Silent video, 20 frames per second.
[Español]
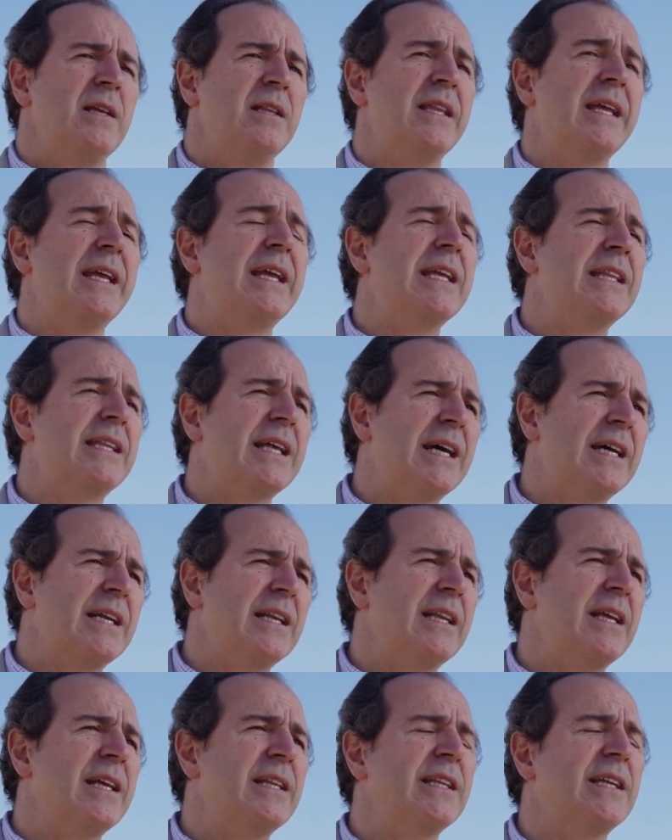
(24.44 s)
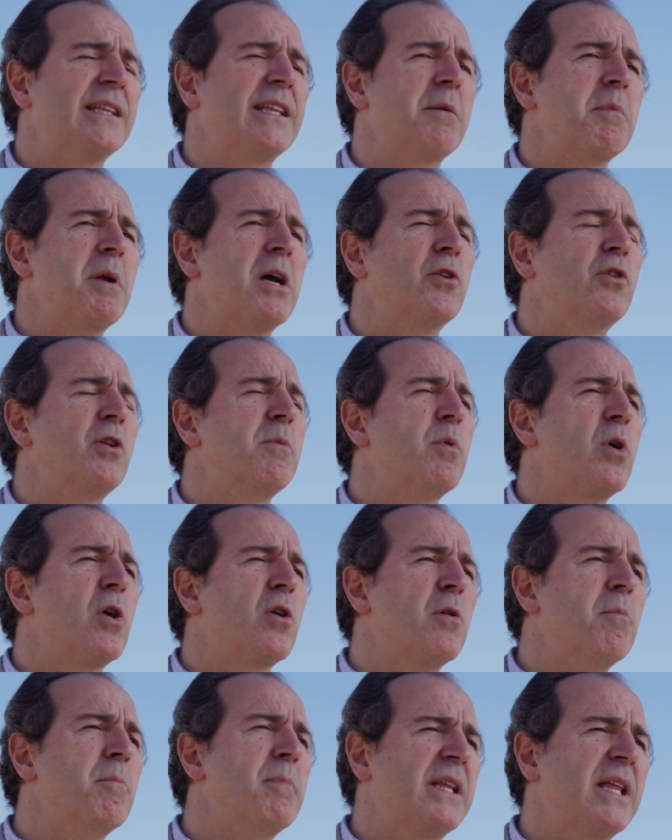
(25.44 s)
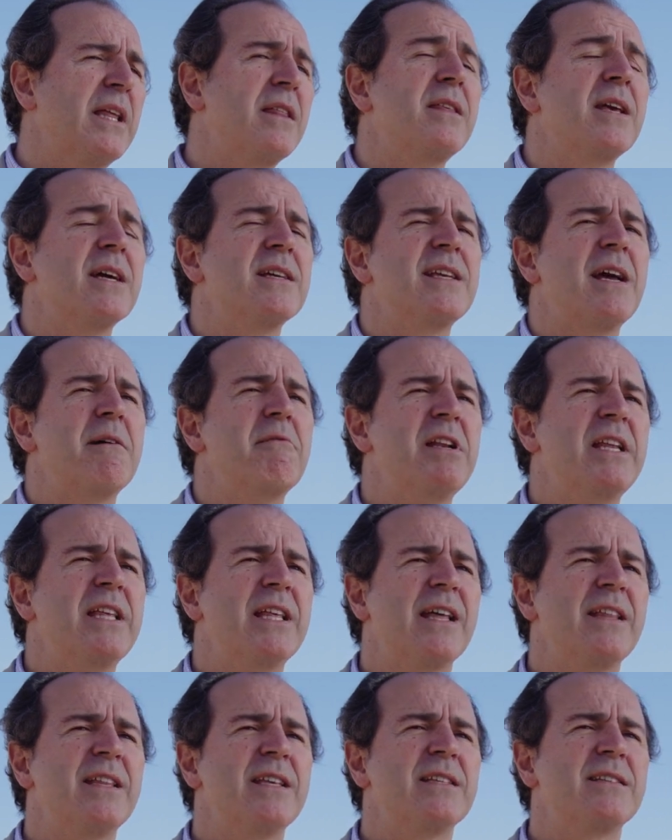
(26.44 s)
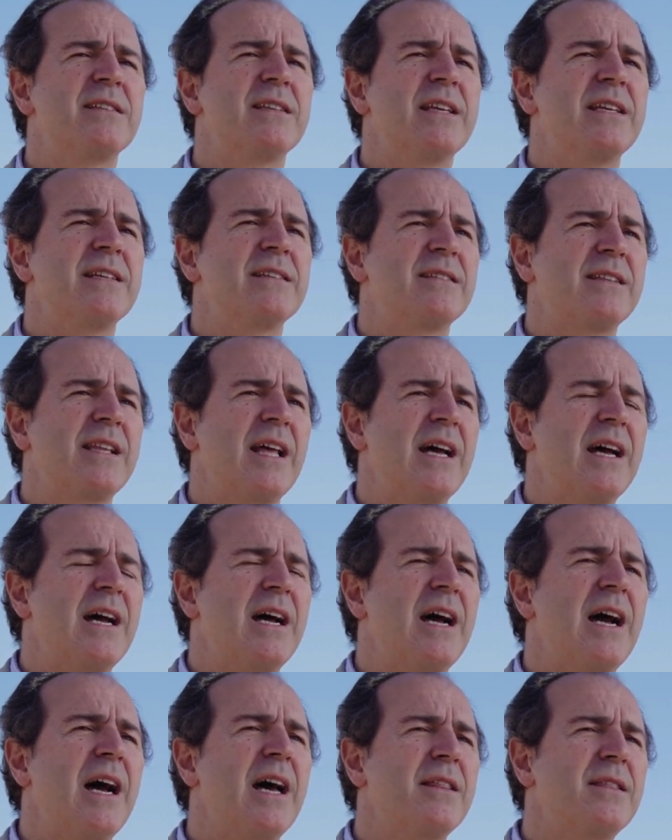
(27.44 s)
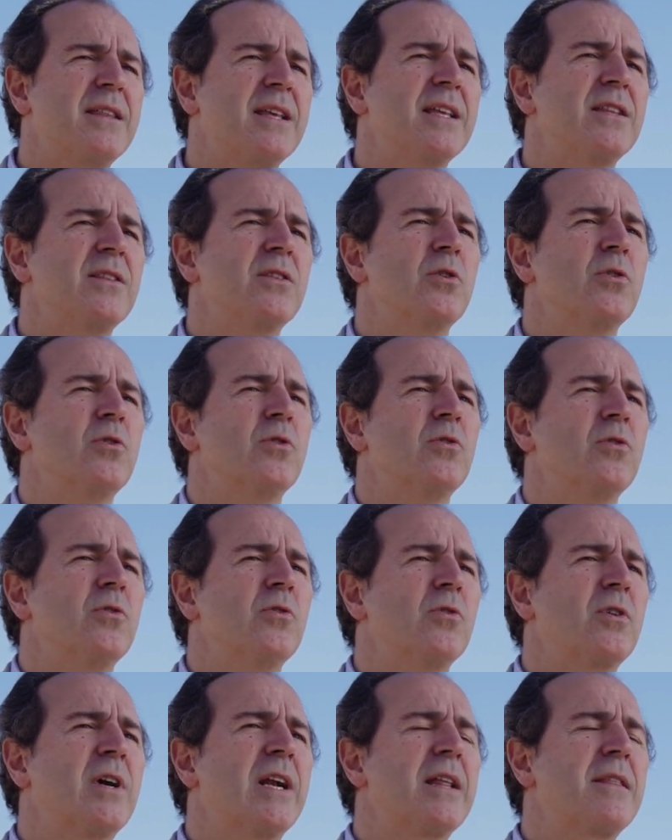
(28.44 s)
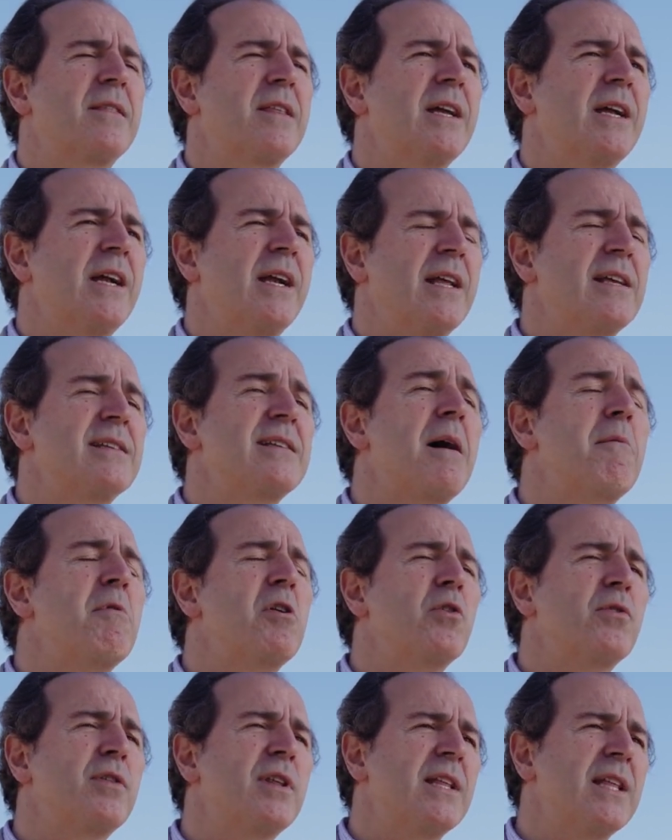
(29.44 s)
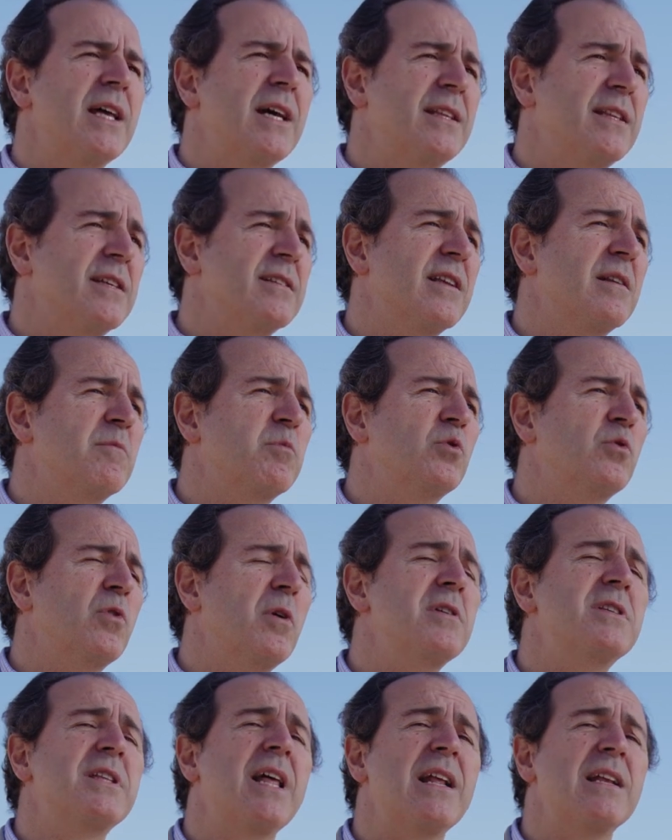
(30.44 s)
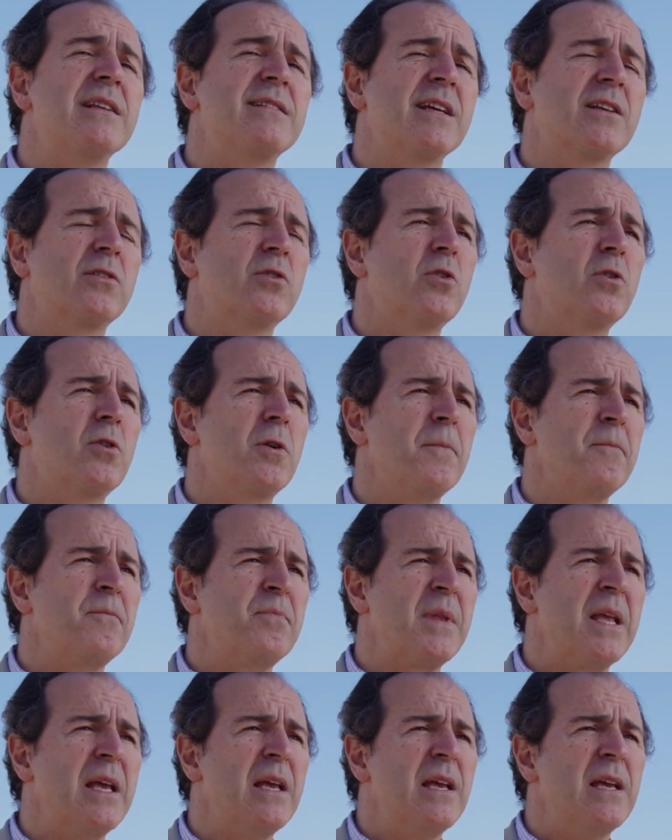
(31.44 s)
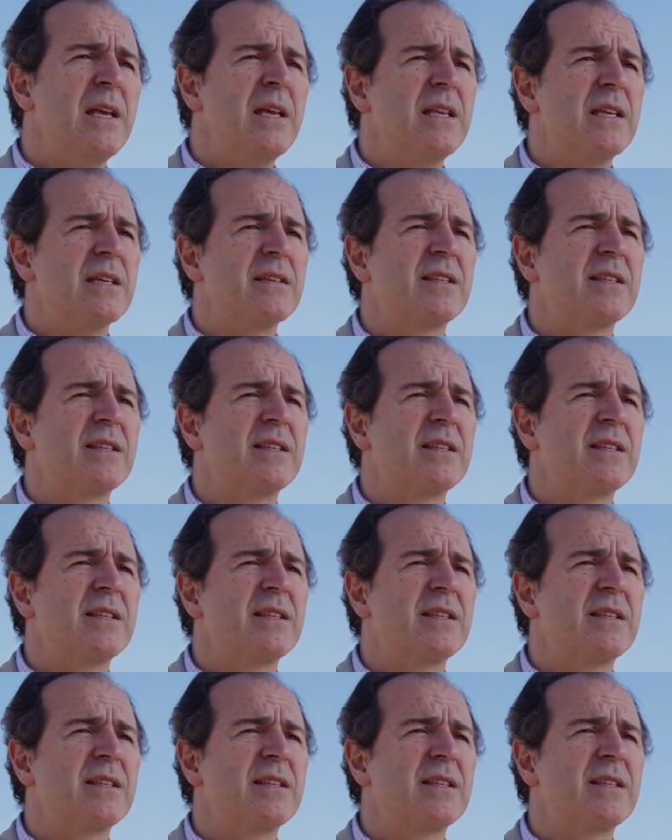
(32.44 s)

digital en determinado tipo de competencias y habilidades, está haciendo crecer esa velocidad desde el punto de vista del sector y